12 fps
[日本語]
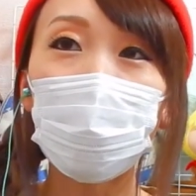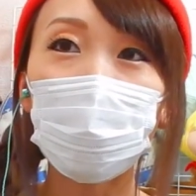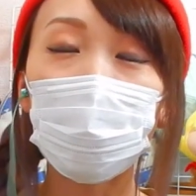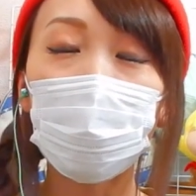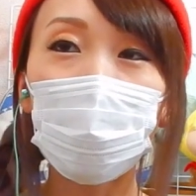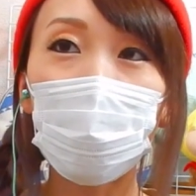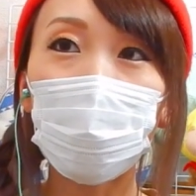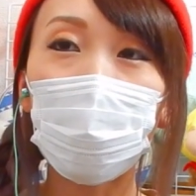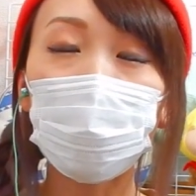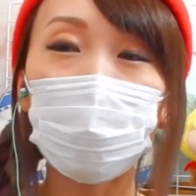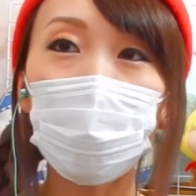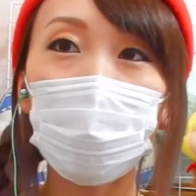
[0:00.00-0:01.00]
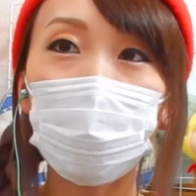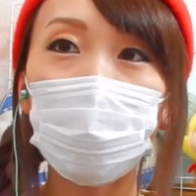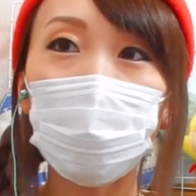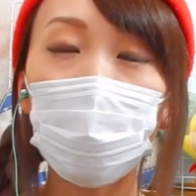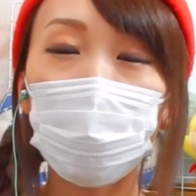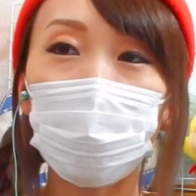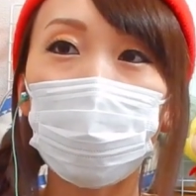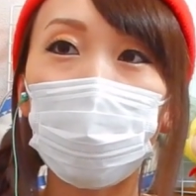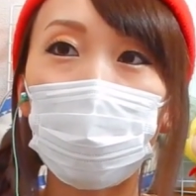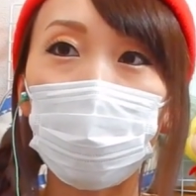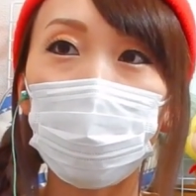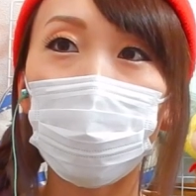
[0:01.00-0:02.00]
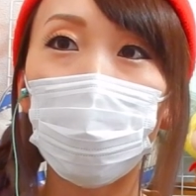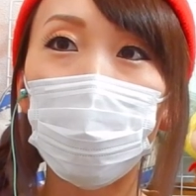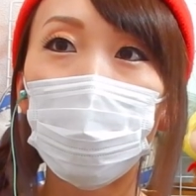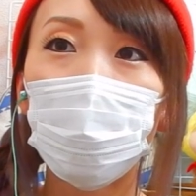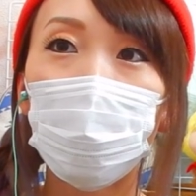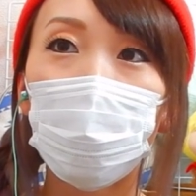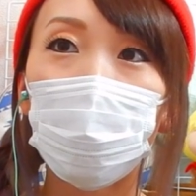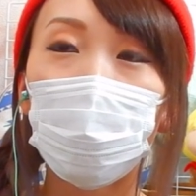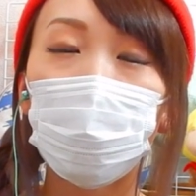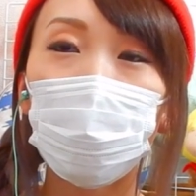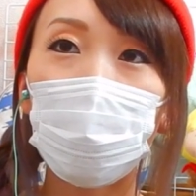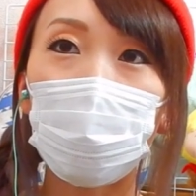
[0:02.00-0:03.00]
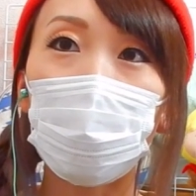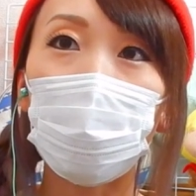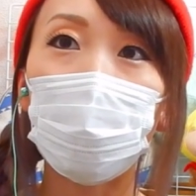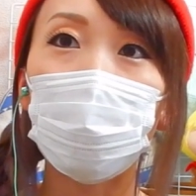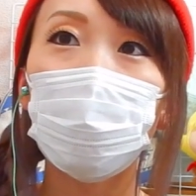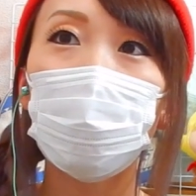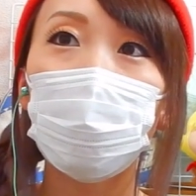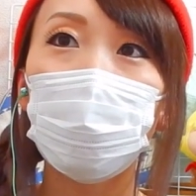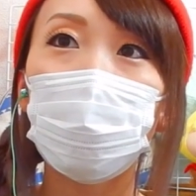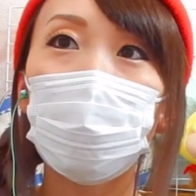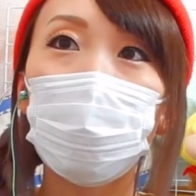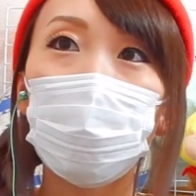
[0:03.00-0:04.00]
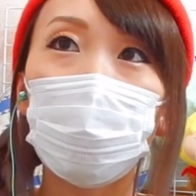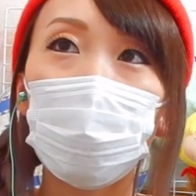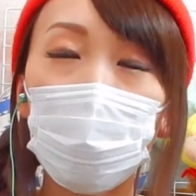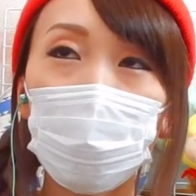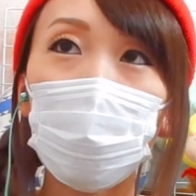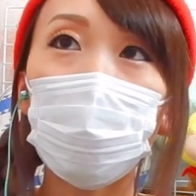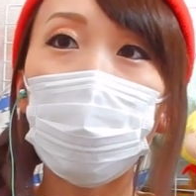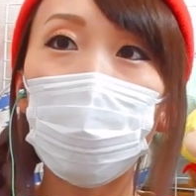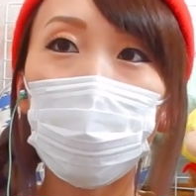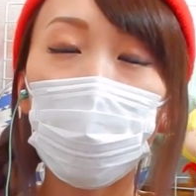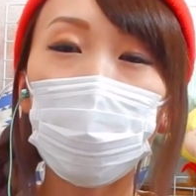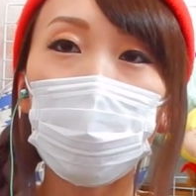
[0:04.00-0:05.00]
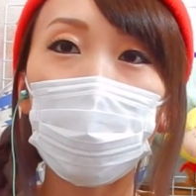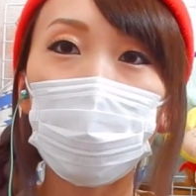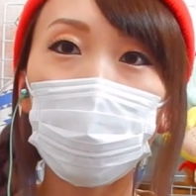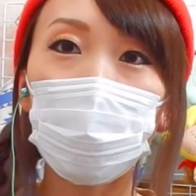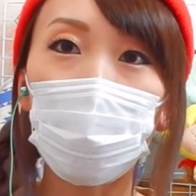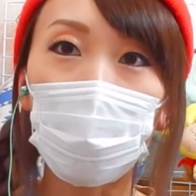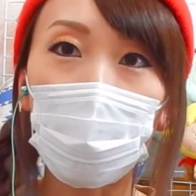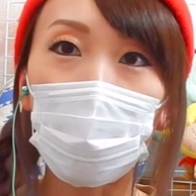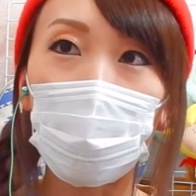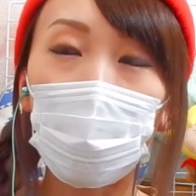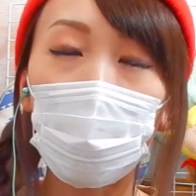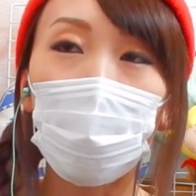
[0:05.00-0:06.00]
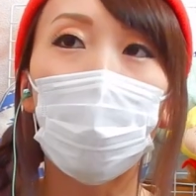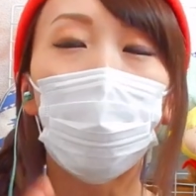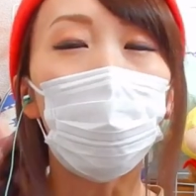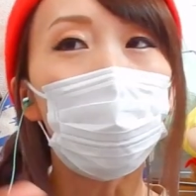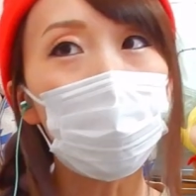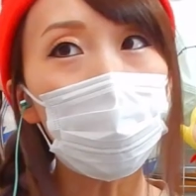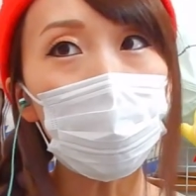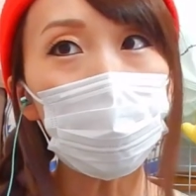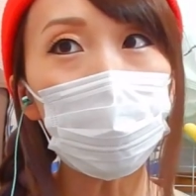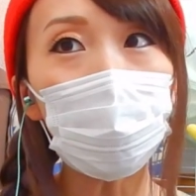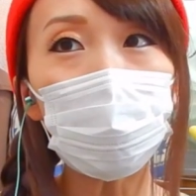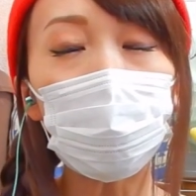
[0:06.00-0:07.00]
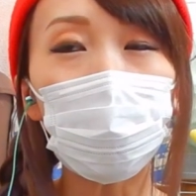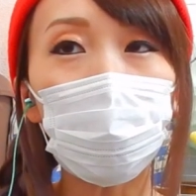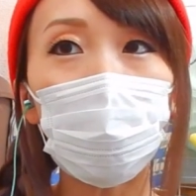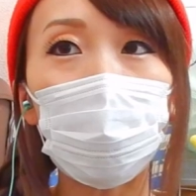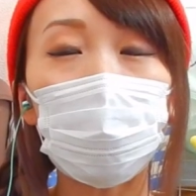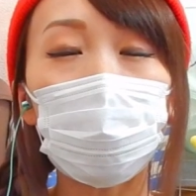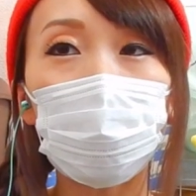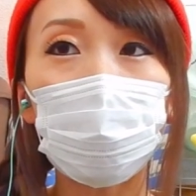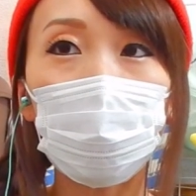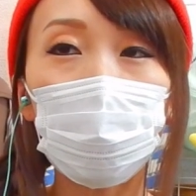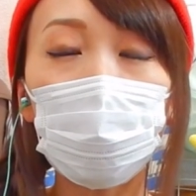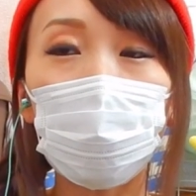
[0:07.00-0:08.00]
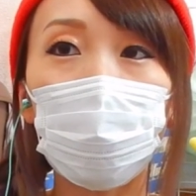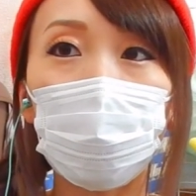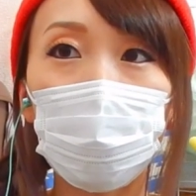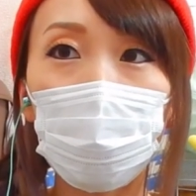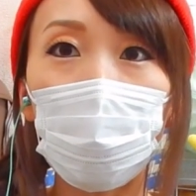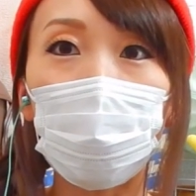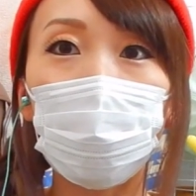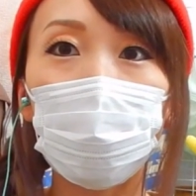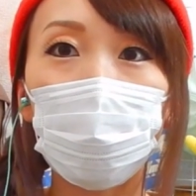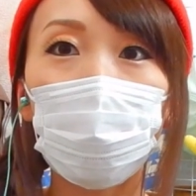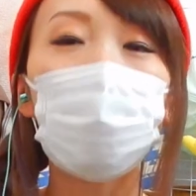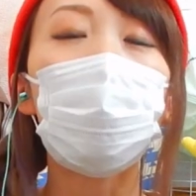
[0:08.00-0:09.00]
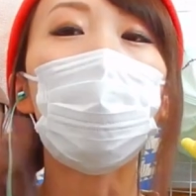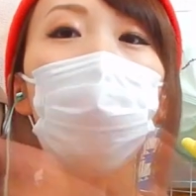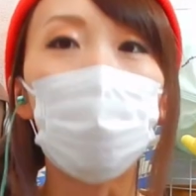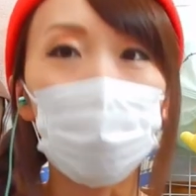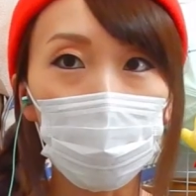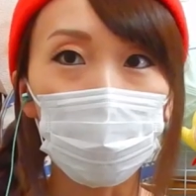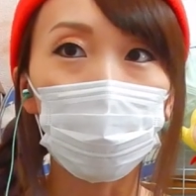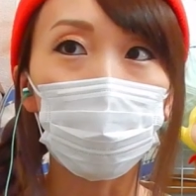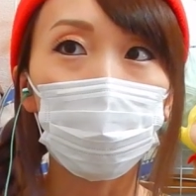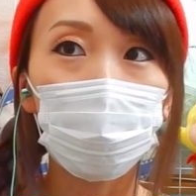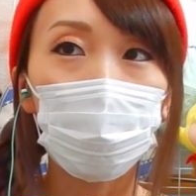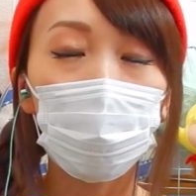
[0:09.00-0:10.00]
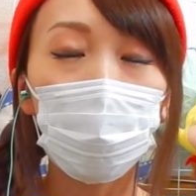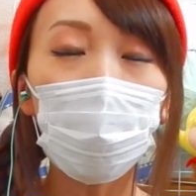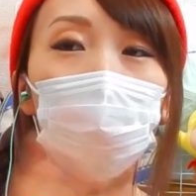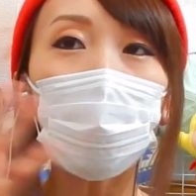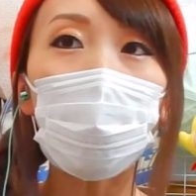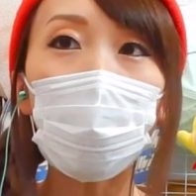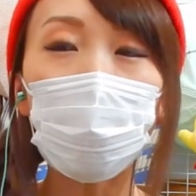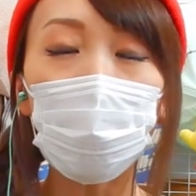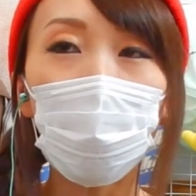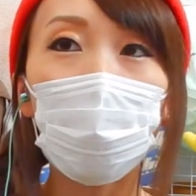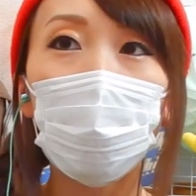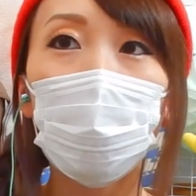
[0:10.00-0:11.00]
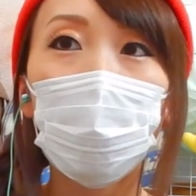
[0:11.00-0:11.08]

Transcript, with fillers: まず1回目始まってすぐぐらいに撮ったけど、なんか、こうね、全然まだいけちゃうから、あ、もういけなくなるところまで撮ろうかなと思って、お蔵入りにしたの。で、2回目、